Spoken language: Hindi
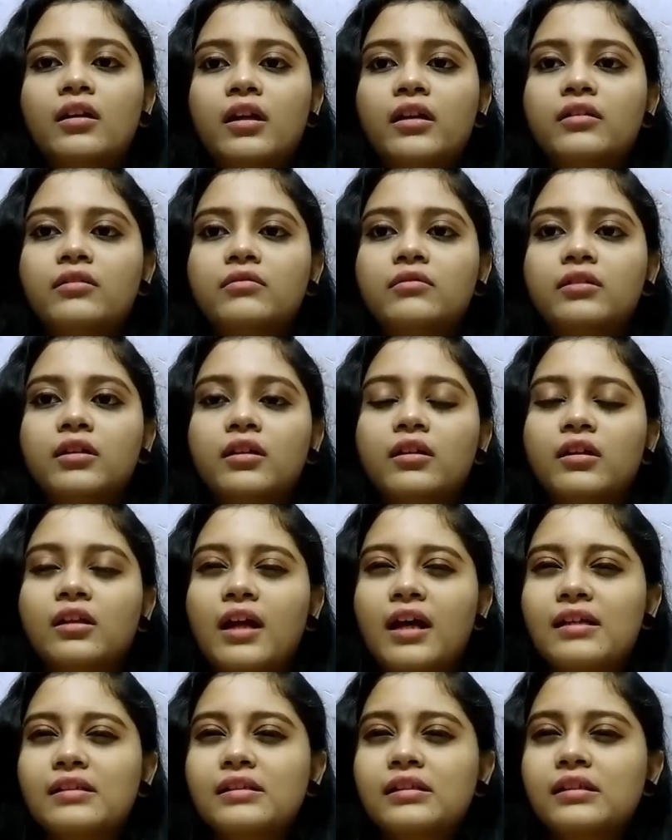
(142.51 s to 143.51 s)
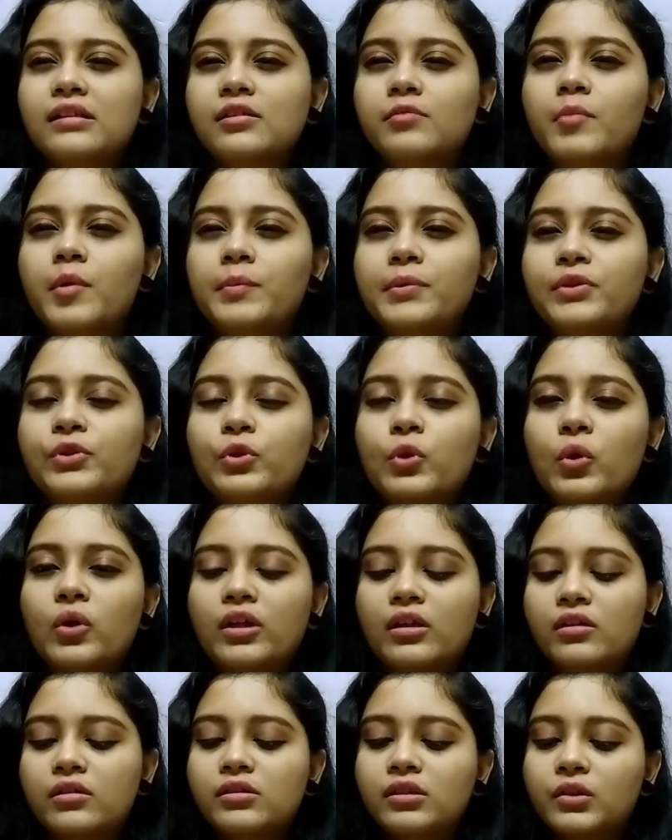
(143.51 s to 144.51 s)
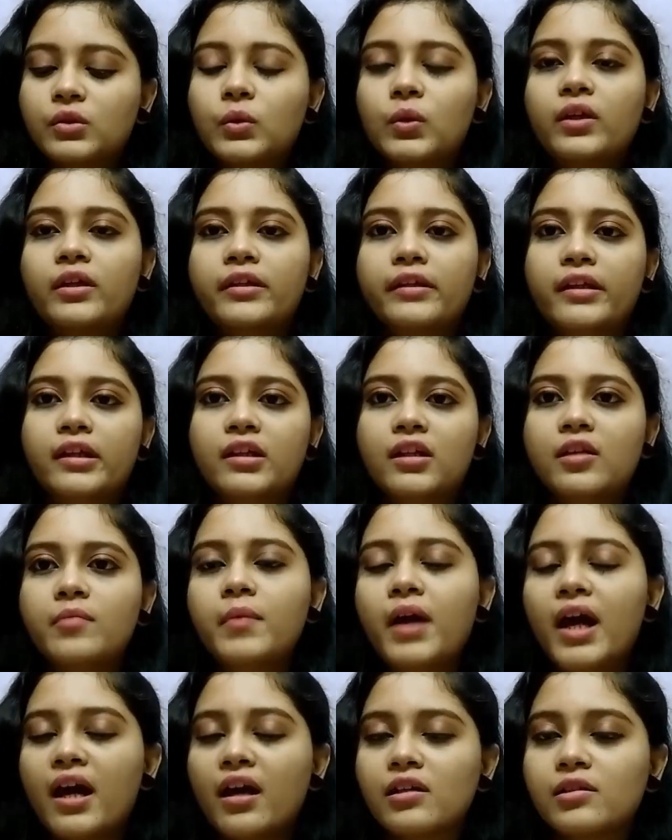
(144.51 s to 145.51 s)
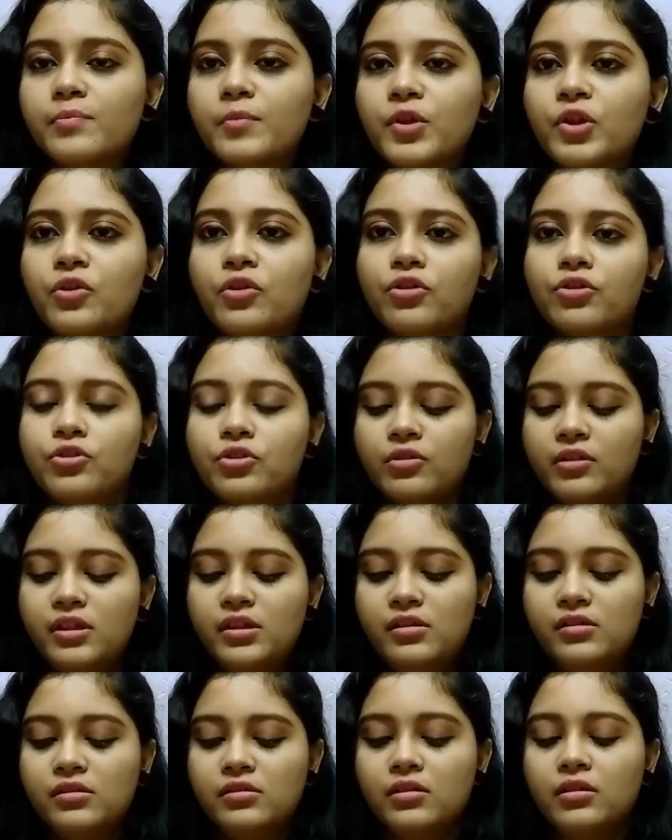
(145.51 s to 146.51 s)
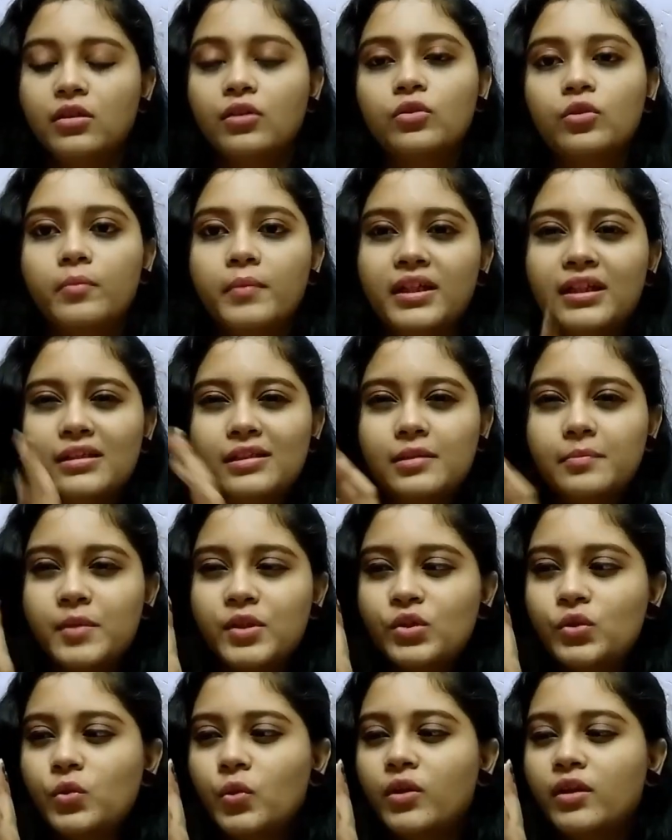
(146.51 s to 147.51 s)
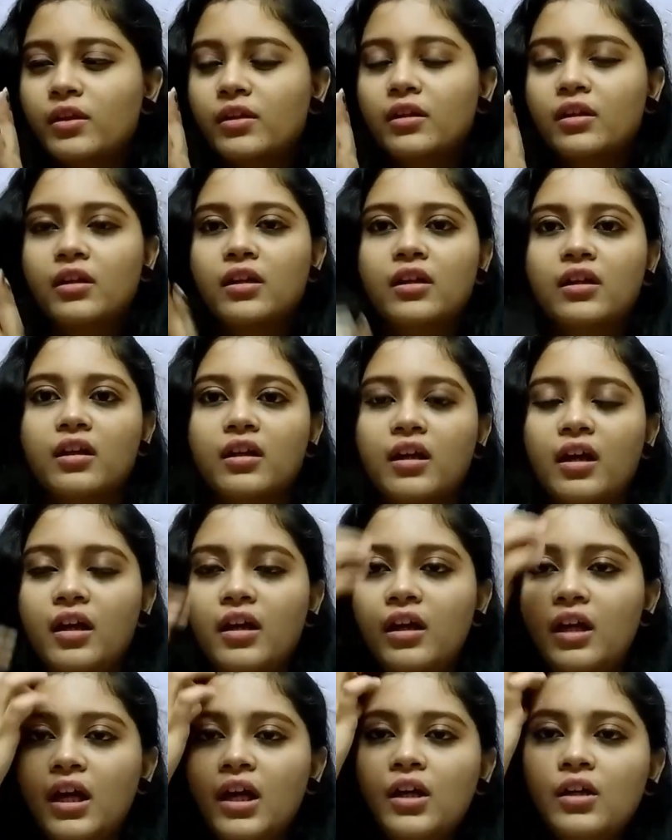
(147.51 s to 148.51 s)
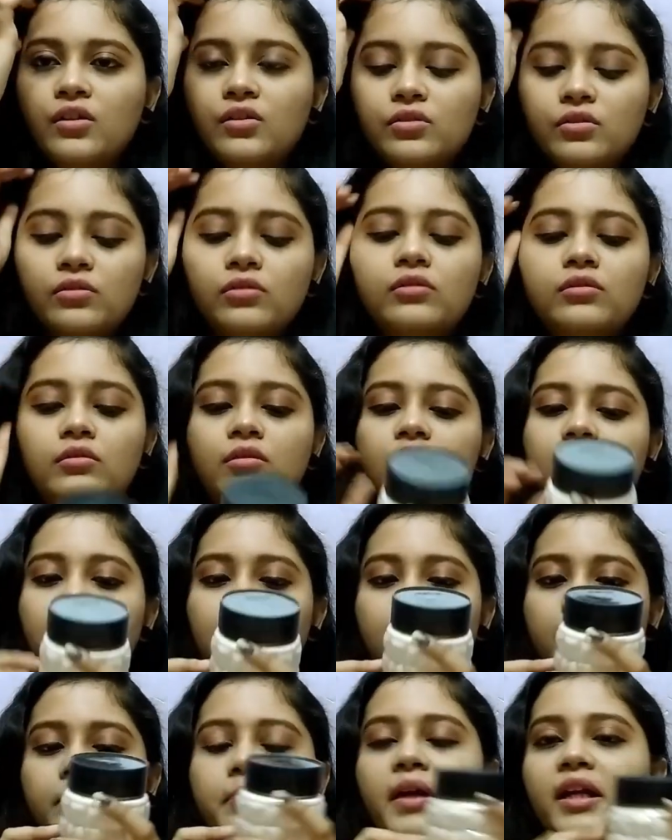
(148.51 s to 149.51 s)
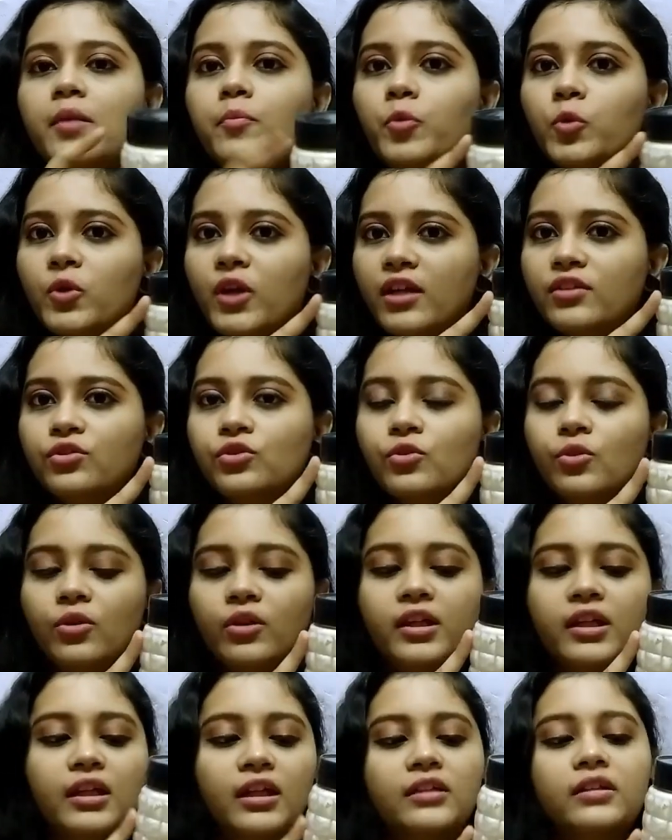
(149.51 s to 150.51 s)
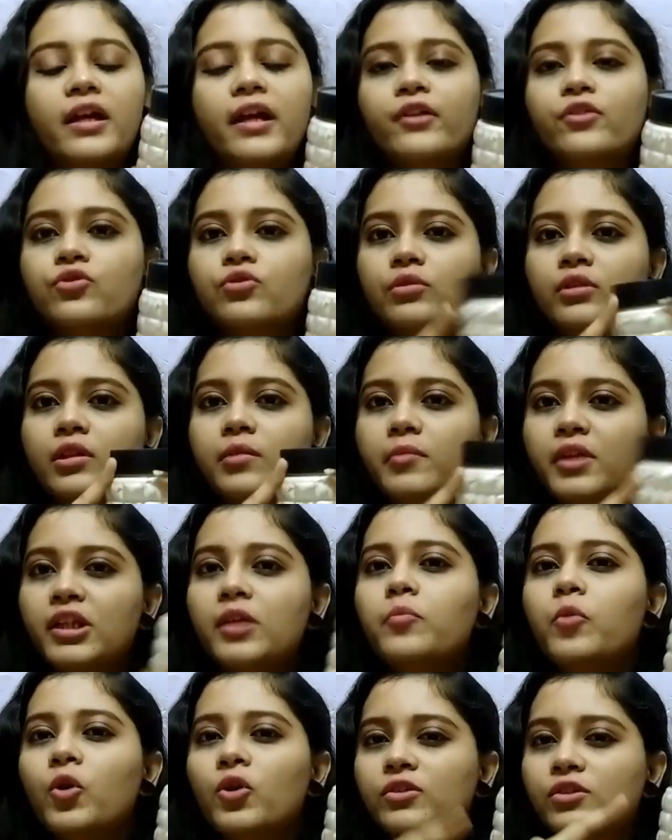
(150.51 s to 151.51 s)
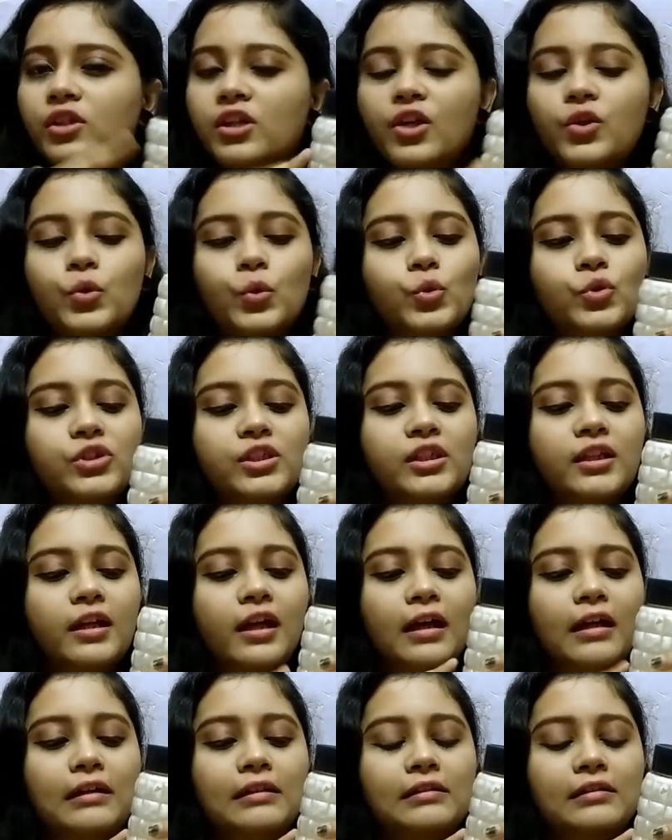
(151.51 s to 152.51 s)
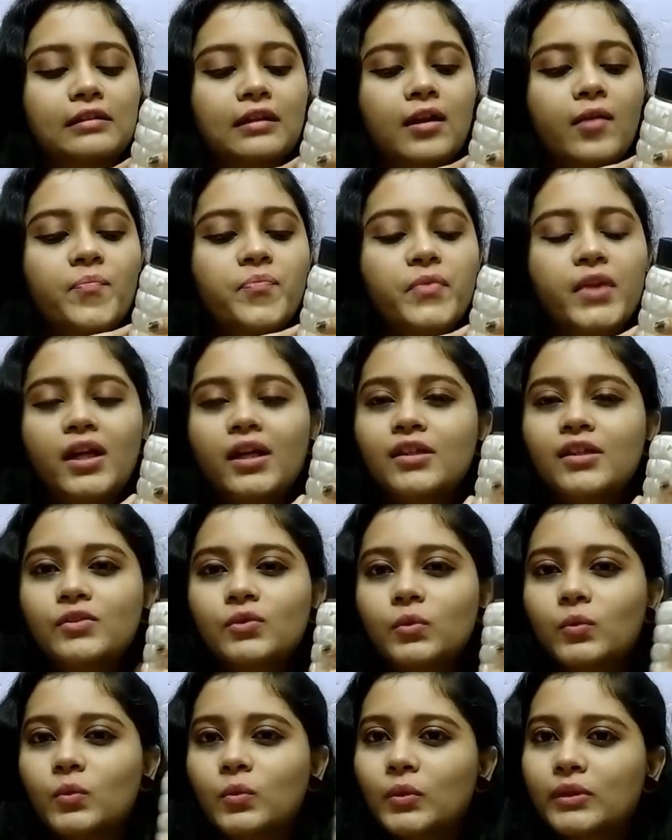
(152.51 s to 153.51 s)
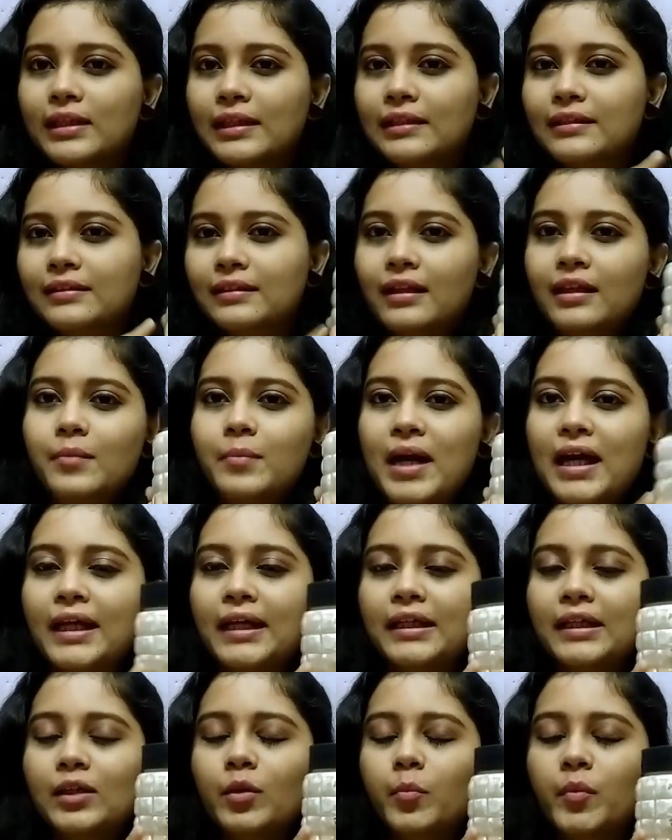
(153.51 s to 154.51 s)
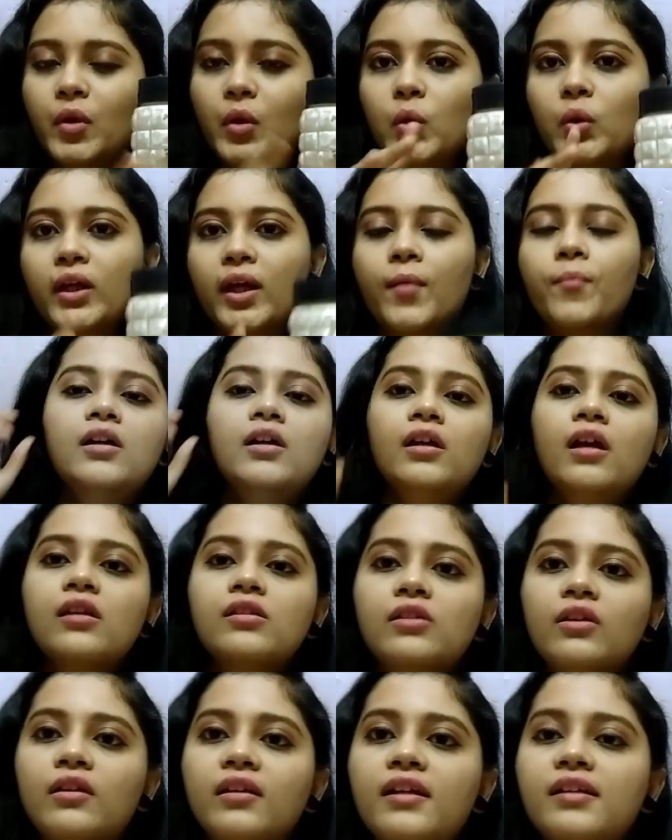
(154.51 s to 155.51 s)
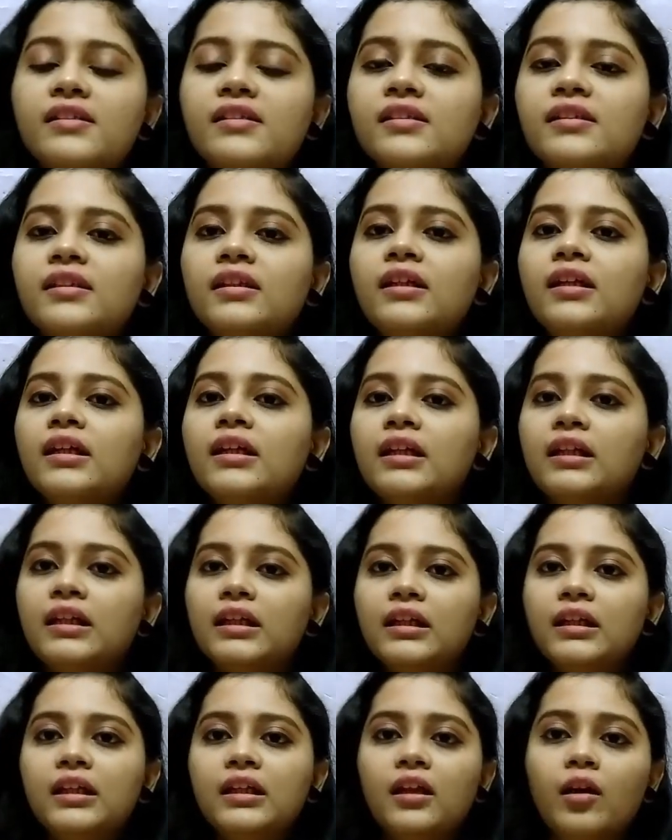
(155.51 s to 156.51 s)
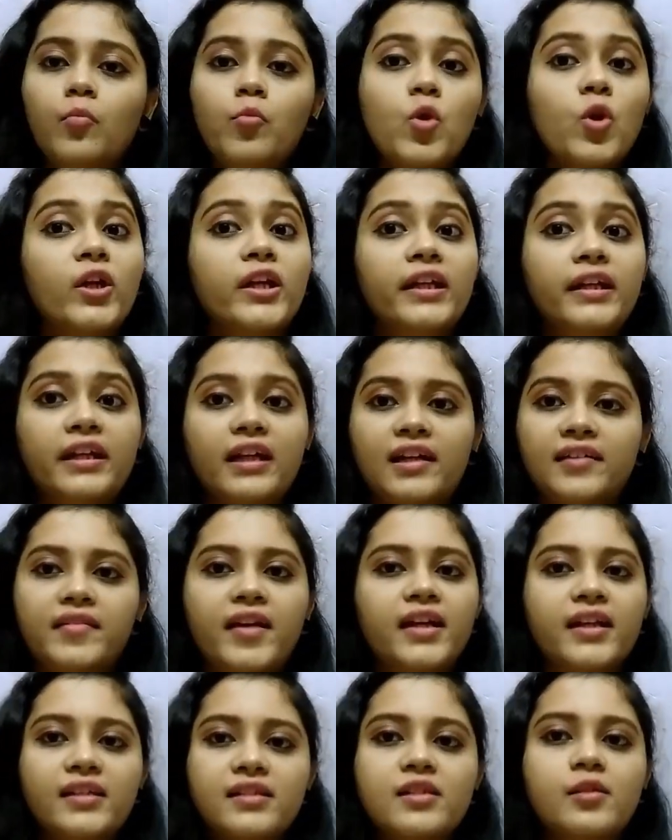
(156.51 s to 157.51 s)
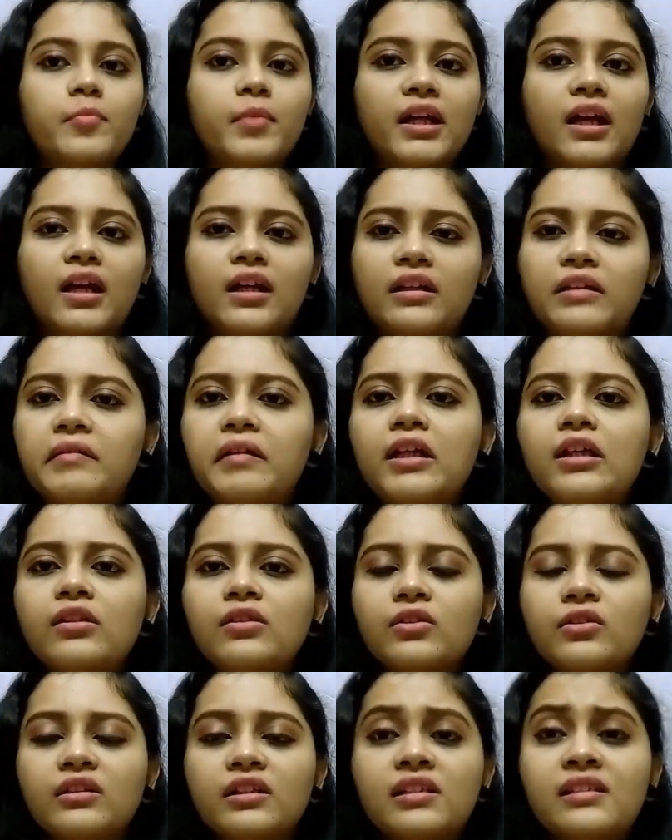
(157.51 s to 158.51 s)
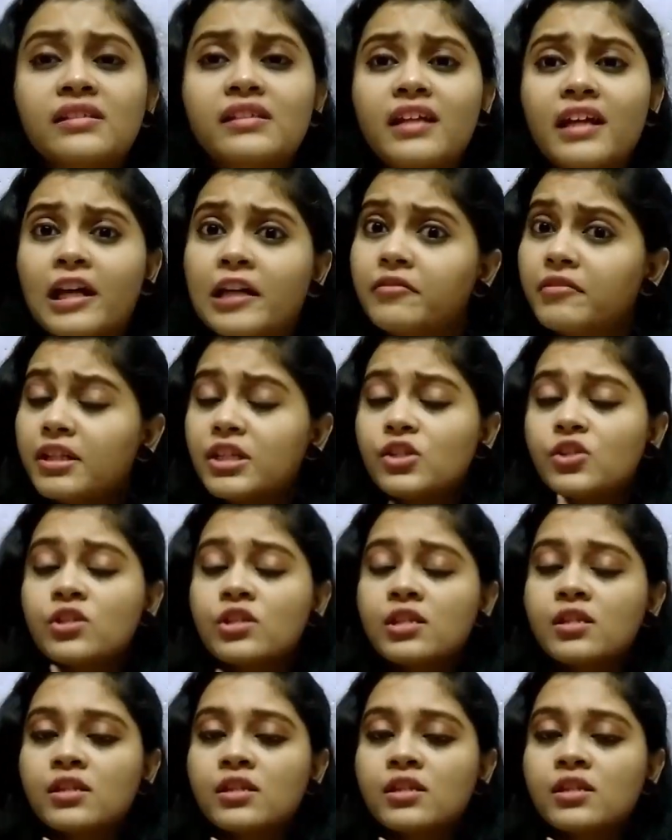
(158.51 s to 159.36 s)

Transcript: लाइक ग्लास के इसमें भी स्टोर कर सकते हो कंटेनर में एज पर योर चॉइस तो मैंने इसमें स्टोर करके रखा है सो so, uh, मैंने पूरा स्टोर किया था एक्चुअली मैंने बहुत सारे यूज़ किया है इसका सो so, ये इतना ही बाकी है अभी ओके सो लेट्स सी कि हम लोग ये डी कैसे बनाने वाले हैं सो दिस डी आई